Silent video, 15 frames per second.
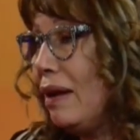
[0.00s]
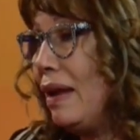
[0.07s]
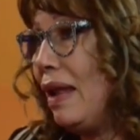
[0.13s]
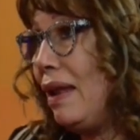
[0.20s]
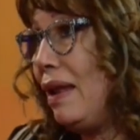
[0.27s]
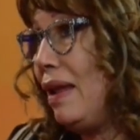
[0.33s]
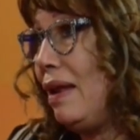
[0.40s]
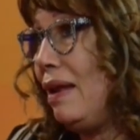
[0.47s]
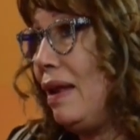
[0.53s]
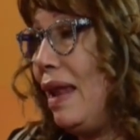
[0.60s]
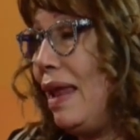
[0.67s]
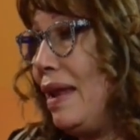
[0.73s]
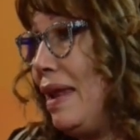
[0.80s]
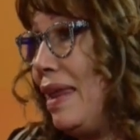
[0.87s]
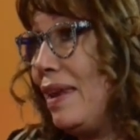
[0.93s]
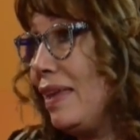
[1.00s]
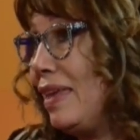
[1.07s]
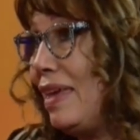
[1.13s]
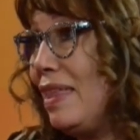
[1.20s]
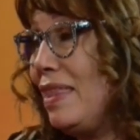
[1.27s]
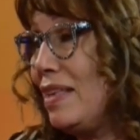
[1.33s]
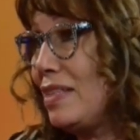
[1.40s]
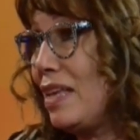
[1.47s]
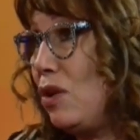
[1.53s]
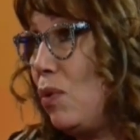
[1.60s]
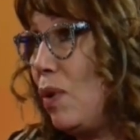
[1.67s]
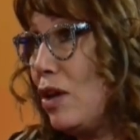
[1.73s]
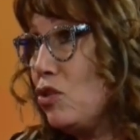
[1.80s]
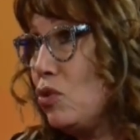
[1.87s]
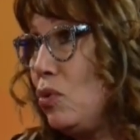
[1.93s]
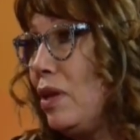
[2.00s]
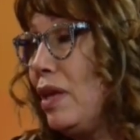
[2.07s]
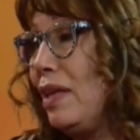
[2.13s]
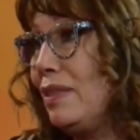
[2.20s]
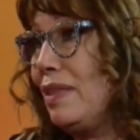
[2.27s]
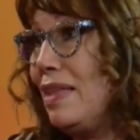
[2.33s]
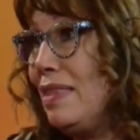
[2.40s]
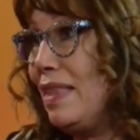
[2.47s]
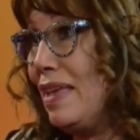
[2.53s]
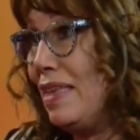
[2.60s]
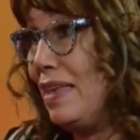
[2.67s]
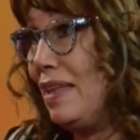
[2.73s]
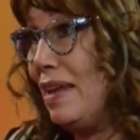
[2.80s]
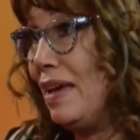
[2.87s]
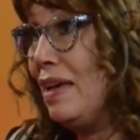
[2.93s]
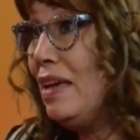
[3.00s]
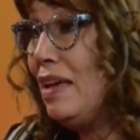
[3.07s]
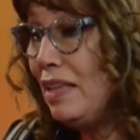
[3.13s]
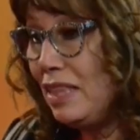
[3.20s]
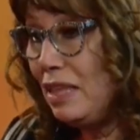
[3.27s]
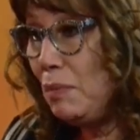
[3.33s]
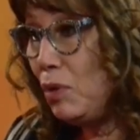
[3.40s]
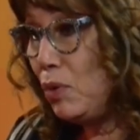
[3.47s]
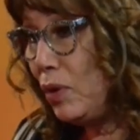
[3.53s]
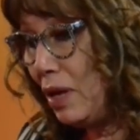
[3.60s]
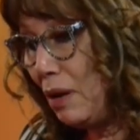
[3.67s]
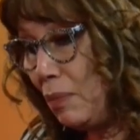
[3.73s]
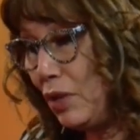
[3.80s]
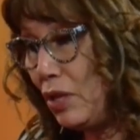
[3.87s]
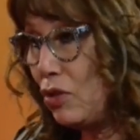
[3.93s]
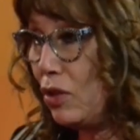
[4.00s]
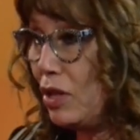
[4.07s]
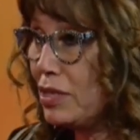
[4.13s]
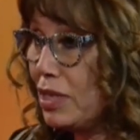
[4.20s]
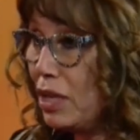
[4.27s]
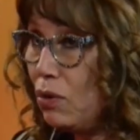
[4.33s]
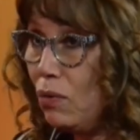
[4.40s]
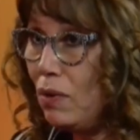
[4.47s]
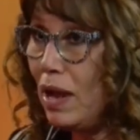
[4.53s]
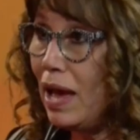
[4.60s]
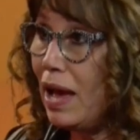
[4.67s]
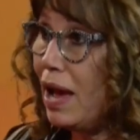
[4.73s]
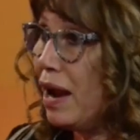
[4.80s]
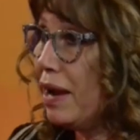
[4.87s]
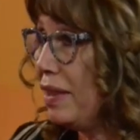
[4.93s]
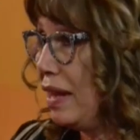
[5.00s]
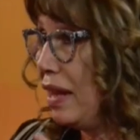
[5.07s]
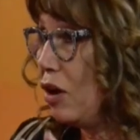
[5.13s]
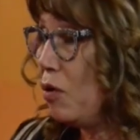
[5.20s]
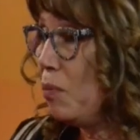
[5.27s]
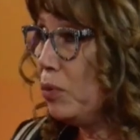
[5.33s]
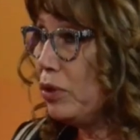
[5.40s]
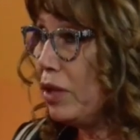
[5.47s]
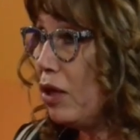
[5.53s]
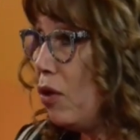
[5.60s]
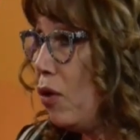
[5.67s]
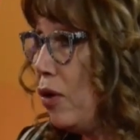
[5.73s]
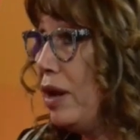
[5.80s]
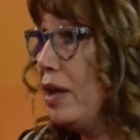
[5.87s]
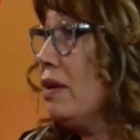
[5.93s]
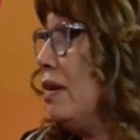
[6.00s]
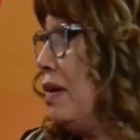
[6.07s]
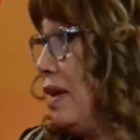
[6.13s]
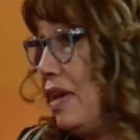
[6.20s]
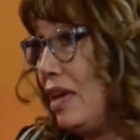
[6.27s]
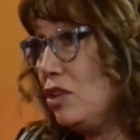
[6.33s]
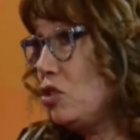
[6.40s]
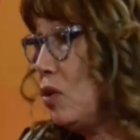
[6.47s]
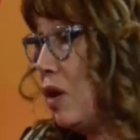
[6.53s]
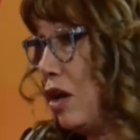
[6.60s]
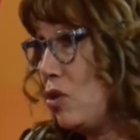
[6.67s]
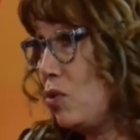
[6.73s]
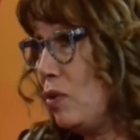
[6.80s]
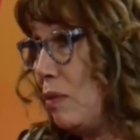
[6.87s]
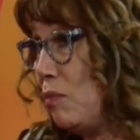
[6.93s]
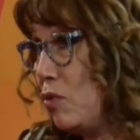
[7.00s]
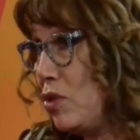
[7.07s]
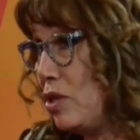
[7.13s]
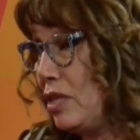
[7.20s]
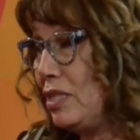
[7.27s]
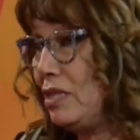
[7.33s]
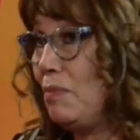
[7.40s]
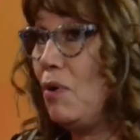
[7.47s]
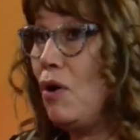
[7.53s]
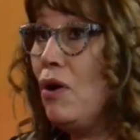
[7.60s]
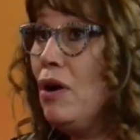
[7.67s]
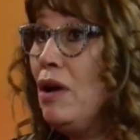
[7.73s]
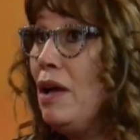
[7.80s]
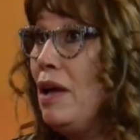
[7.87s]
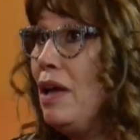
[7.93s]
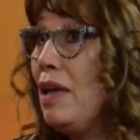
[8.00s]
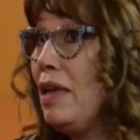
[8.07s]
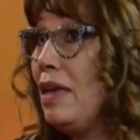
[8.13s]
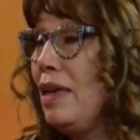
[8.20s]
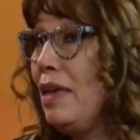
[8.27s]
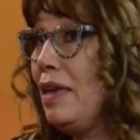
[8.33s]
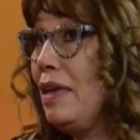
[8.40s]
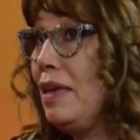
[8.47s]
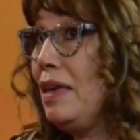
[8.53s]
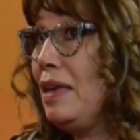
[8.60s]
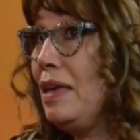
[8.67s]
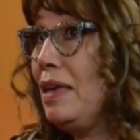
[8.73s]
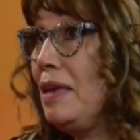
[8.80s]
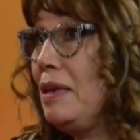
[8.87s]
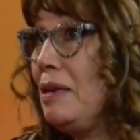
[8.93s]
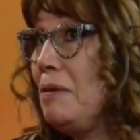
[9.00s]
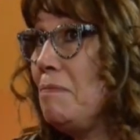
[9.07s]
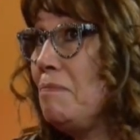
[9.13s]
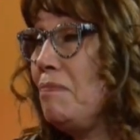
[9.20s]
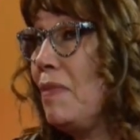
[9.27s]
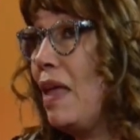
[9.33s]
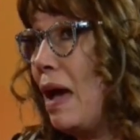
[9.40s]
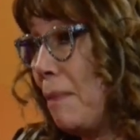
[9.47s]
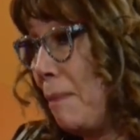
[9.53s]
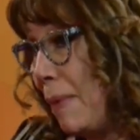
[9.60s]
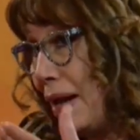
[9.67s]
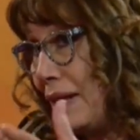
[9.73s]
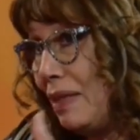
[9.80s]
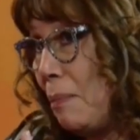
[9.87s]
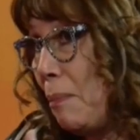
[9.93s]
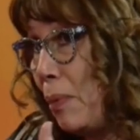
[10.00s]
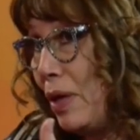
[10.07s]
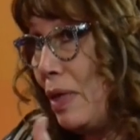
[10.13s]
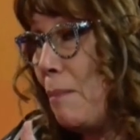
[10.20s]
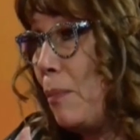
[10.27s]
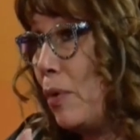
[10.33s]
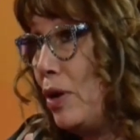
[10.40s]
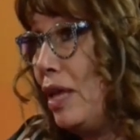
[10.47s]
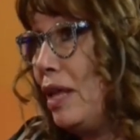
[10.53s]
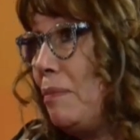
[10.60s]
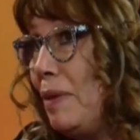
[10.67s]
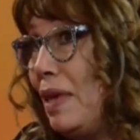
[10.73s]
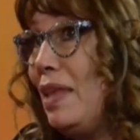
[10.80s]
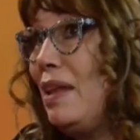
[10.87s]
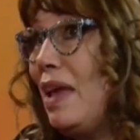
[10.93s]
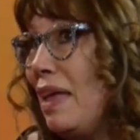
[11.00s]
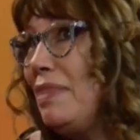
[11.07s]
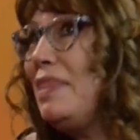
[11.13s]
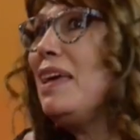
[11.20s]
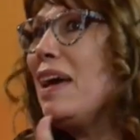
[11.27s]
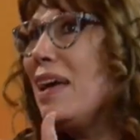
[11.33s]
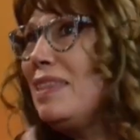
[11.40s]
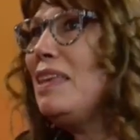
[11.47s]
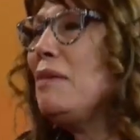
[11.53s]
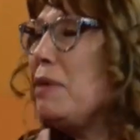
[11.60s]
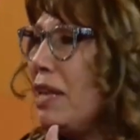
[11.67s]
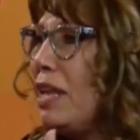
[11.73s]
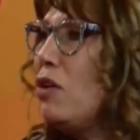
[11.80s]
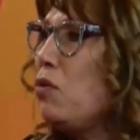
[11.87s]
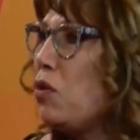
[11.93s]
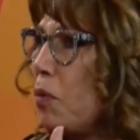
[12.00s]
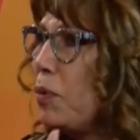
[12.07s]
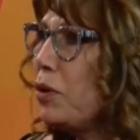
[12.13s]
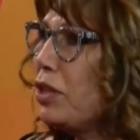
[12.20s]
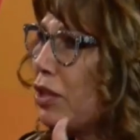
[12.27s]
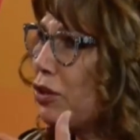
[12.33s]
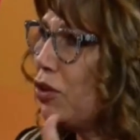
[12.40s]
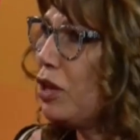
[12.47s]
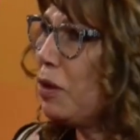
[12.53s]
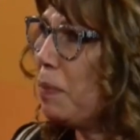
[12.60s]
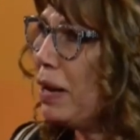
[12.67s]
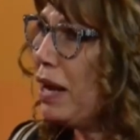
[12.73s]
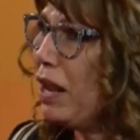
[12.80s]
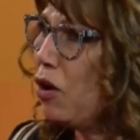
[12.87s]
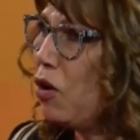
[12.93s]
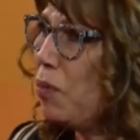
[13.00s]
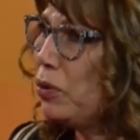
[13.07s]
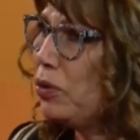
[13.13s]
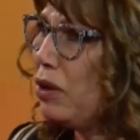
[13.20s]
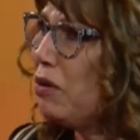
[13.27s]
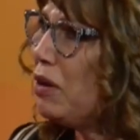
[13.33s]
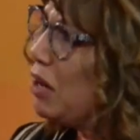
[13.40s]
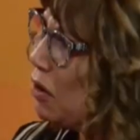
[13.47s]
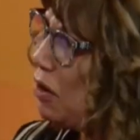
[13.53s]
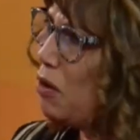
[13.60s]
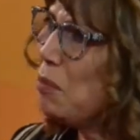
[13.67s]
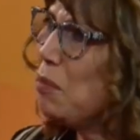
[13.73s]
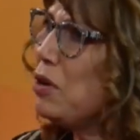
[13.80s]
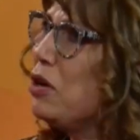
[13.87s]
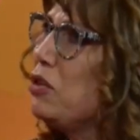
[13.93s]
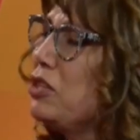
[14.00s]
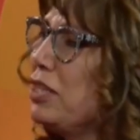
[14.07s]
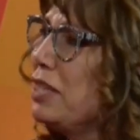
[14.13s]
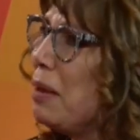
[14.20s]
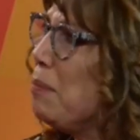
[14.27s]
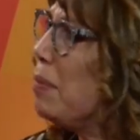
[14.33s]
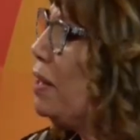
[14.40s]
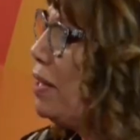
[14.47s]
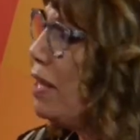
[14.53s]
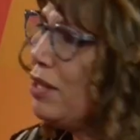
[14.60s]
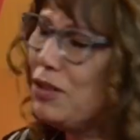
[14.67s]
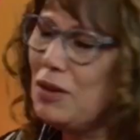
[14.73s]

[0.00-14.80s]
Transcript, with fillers: la, la energía de esa luz azul que es tan dañina. Disminuir el brillo del celular, de las computadoras, eso ayuda muchísimo y aparte pueden poner bien antes antes venían unos protectores para las computadoras ahora como ah sí que era como